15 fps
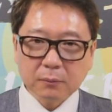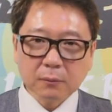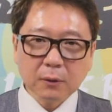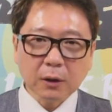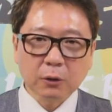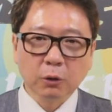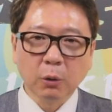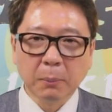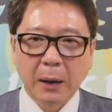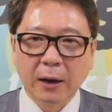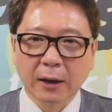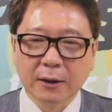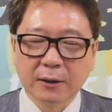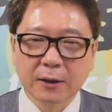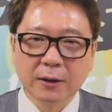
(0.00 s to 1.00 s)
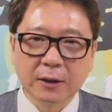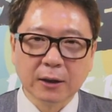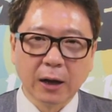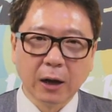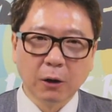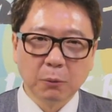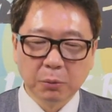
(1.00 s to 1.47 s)
都会把它累积起
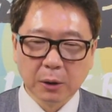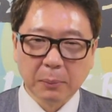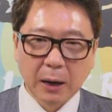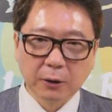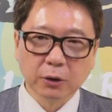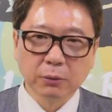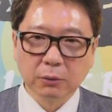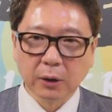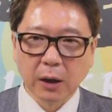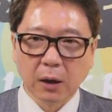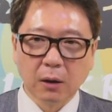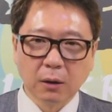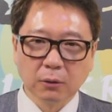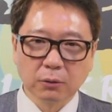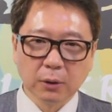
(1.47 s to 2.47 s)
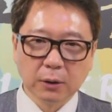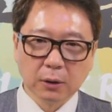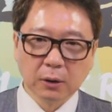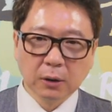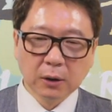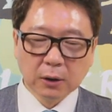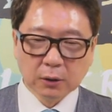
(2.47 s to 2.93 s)
来，我不会把它丢掉哈，所以
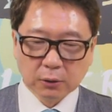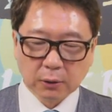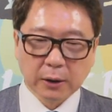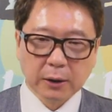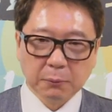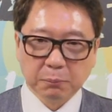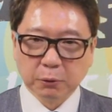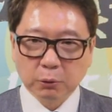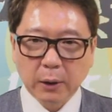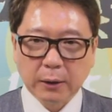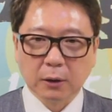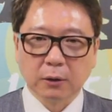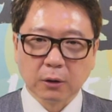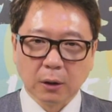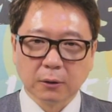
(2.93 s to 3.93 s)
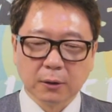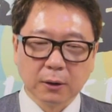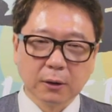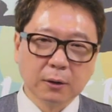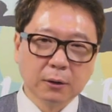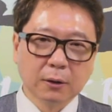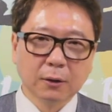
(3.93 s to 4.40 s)
呢都可以不断的哈这
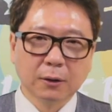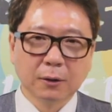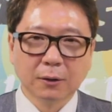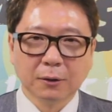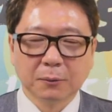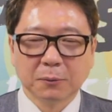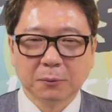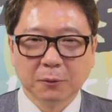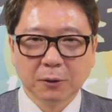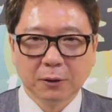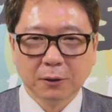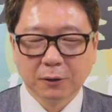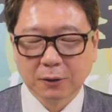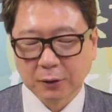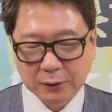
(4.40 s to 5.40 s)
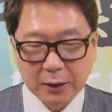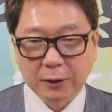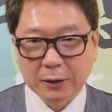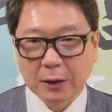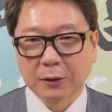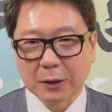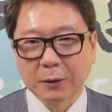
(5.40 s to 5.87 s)
个呃。呃，在
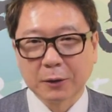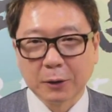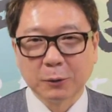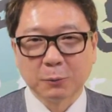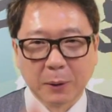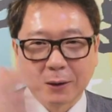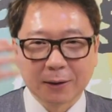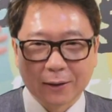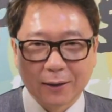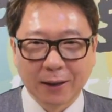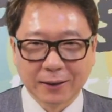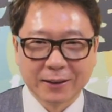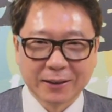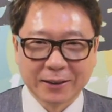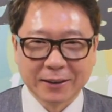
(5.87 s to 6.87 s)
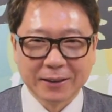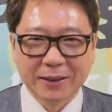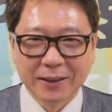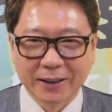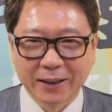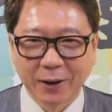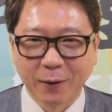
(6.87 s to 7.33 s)
在在在把自己的
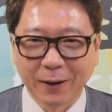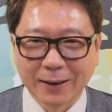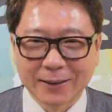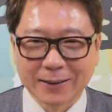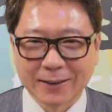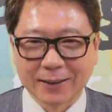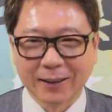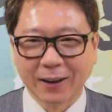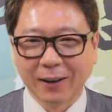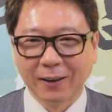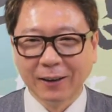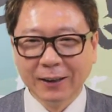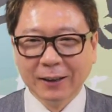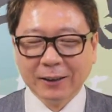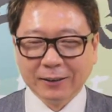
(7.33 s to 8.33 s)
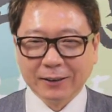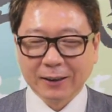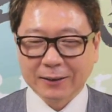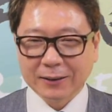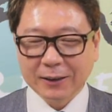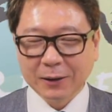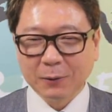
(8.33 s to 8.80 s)
记忆给唤醒哈。那
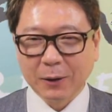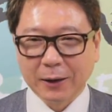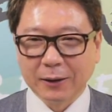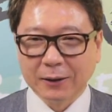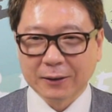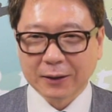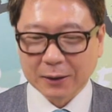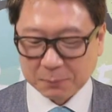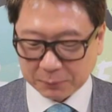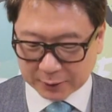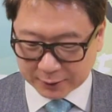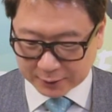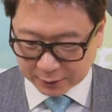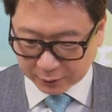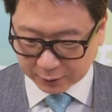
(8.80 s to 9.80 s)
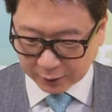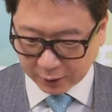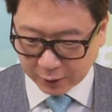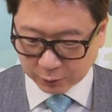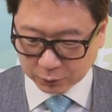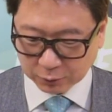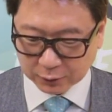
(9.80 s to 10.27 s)
另外呢，这个笔记有一个
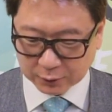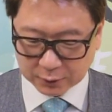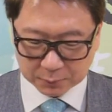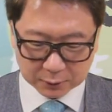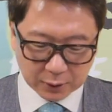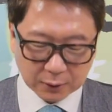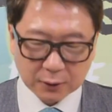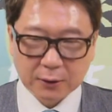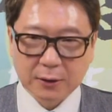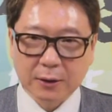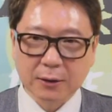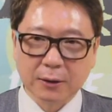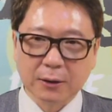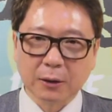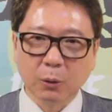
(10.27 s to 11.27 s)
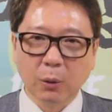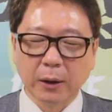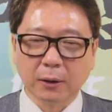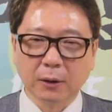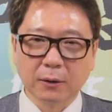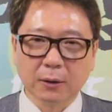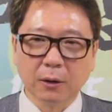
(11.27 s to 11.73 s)
好处是什么？当你记习
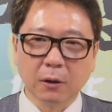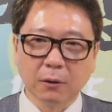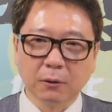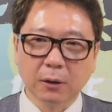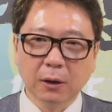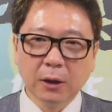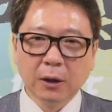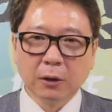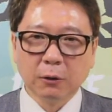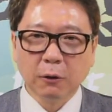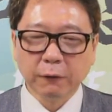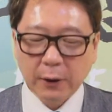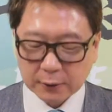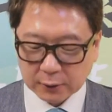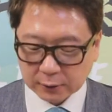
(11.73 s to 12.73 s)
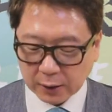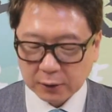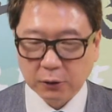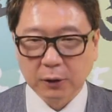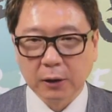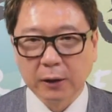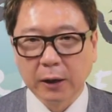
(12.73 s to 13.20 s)
惯了之后呢，你会发现它
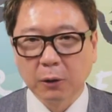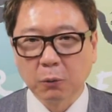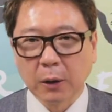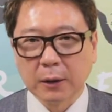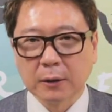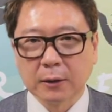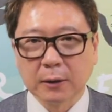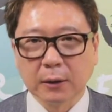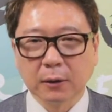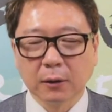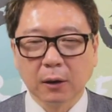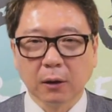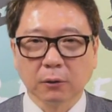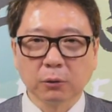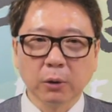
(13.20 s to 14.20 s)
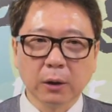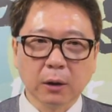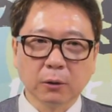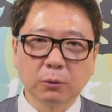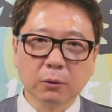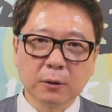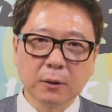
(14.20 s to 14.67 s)
有一个连贯性哈。对
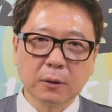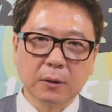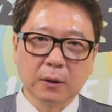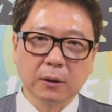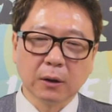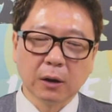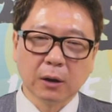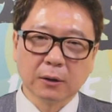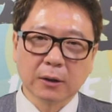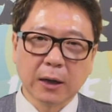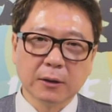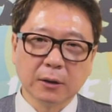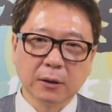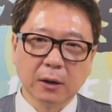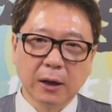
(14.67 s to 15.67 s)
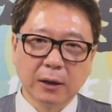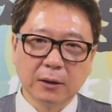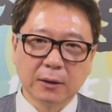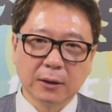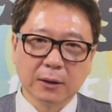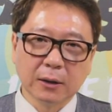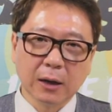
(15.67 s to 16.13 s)
很多事情啊，财经的累
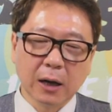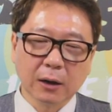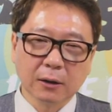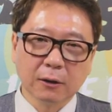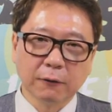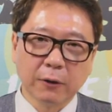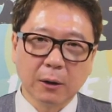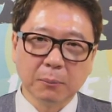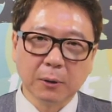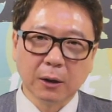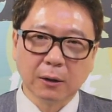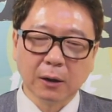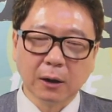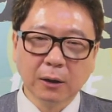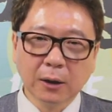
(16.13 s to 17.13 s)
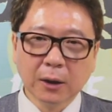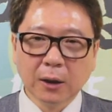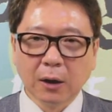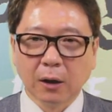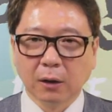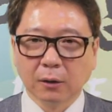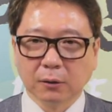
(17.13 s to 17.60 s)
积啊，各方面呢，
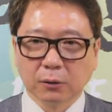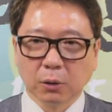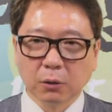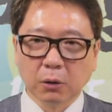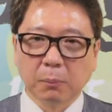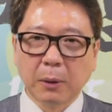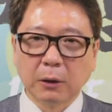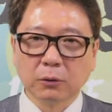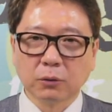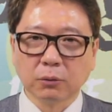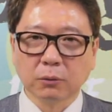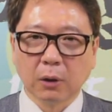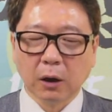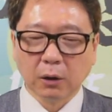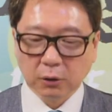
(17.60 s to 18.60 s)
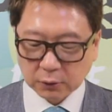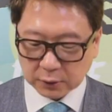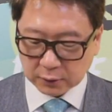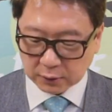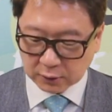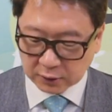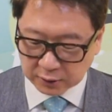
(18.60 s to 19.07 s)
哦都有帮助哈。尤
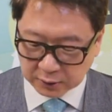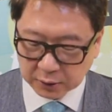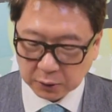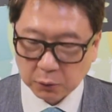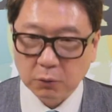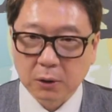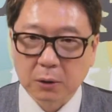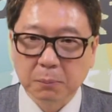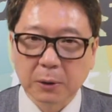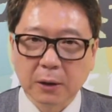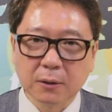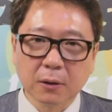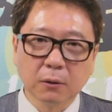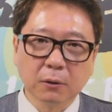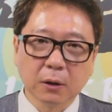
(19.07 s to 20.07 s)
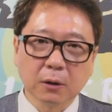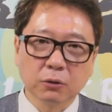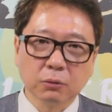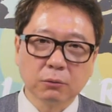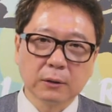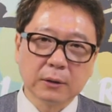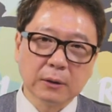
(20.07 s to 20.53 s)
其你写过一遍之后，那个
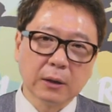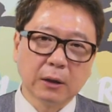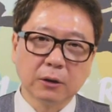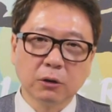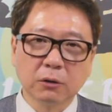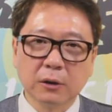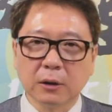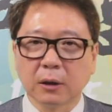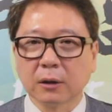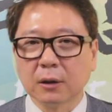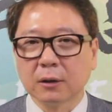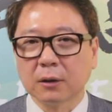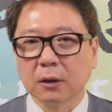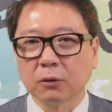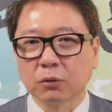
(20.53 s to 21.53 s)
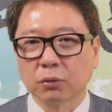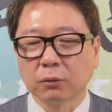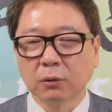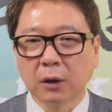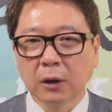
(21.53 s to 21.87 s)
数字啊，你又记得更清楚。